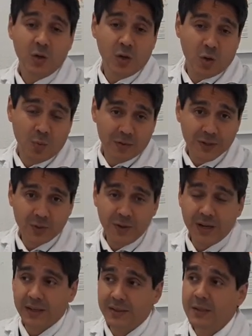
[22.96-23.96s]
como efecto
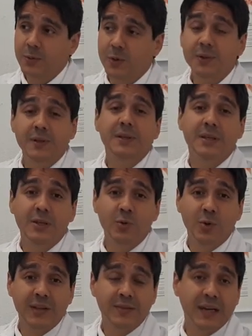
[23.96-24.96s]
negativo y
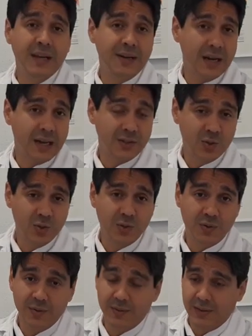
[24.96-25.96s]
durante la
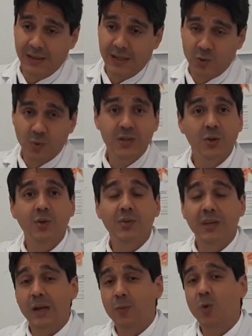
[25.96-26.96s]
relajación del sueño
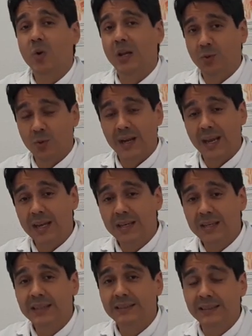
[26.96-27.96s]
de la musculatura que
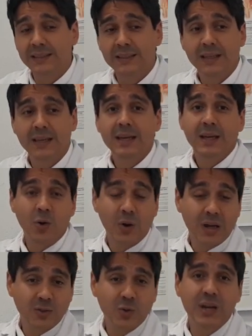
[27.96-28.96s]
ahí yace,
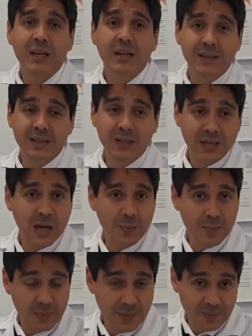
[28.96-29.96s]
ocasiona dicho
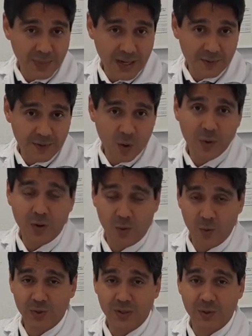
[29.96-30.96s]
mm, eh, fenómeno
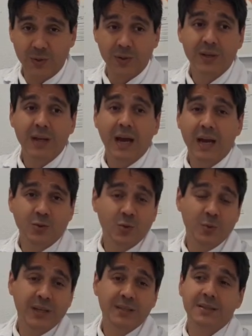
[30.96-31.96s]
acústico. A
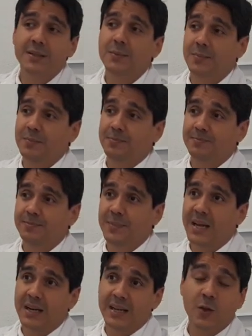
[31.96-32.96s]
su vez, mm,
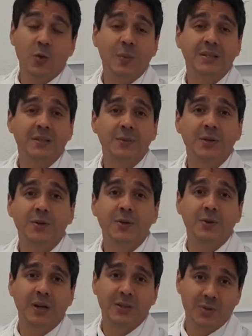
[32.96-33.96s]
en grado más
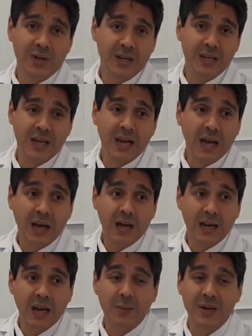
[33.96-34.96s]
severo, ocasionaría
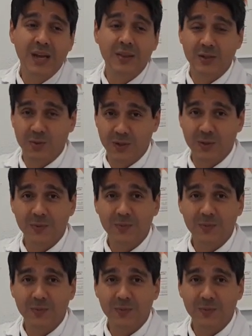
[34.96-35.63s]
la, la apnea del sueño.